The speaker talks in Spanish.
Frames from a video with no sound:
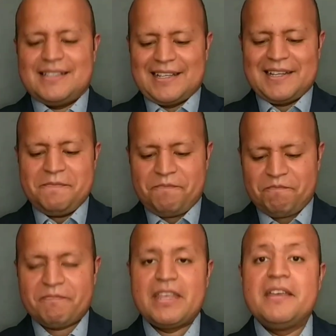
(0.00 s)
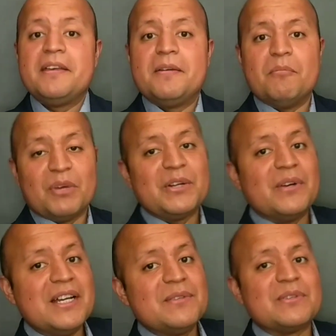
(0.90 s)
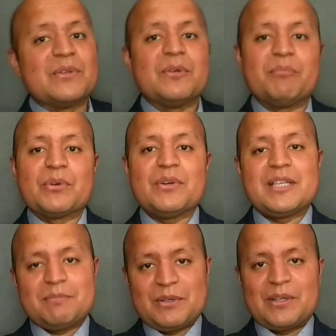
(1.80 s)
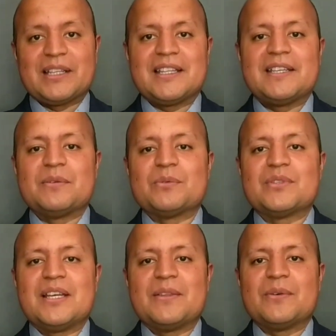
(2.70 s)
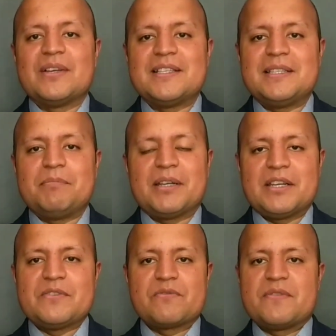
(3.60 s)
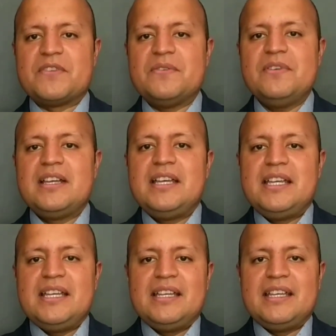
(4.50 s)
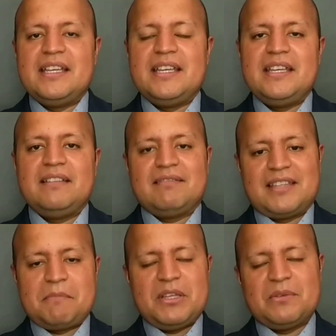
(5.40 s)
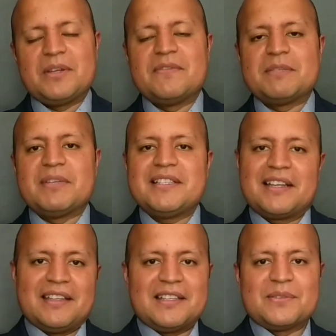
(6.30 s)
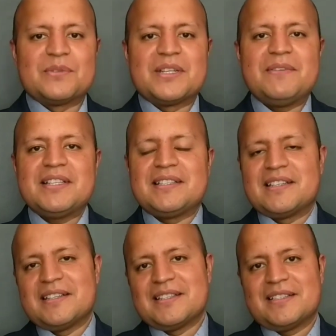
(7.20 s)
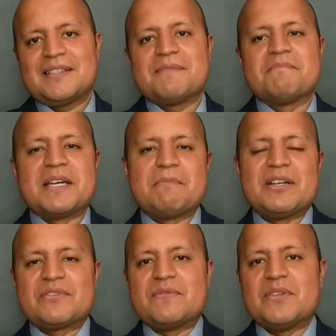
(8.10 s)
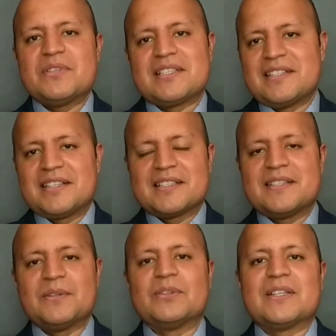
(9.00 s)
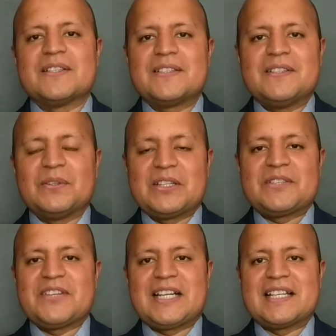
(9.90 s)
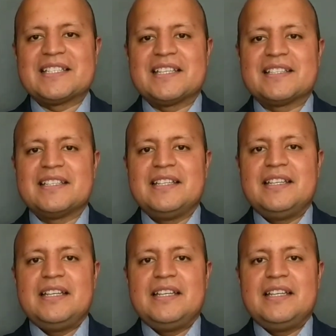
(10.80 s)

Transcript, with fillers: ¿Sale? Bueno, eso es todo por hoy, espero que te haya gustado este pequeño review. Y te invito una vez más a que te suscribas si quieres ver más reviews acerca de otras, de otras fragancias.